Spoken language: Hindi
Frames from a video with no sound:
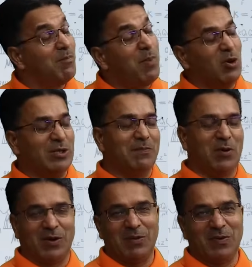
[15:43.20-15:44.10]
बहुत
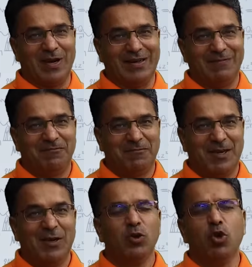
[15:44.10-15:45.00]
इंपॉर्टेंट पॉइंट
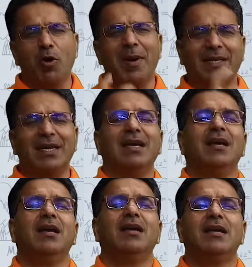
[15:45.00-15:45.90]
दो बातें
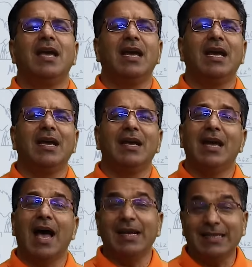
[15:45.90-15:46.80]
ये
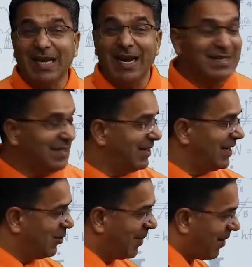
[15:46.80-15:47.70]
असल असल
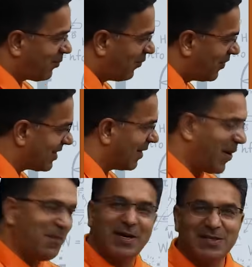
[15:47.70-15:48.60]
ये जो मैं आपको फिजिकल
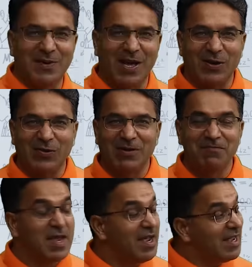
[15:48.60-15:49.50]
प्रॉपर्टीज पढ़ा रहा हूं
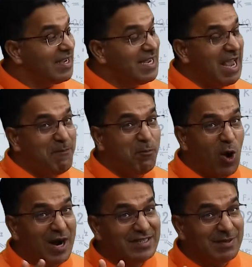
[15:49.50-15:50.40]
ना ये
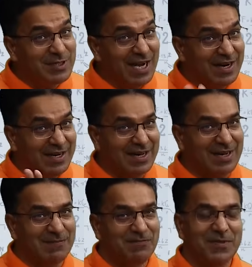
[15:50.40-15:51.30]
पॉइंट समझाने के
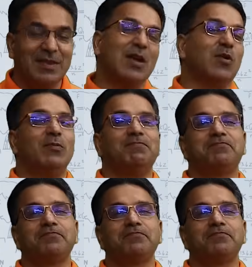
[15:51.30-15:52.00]
लिए देखो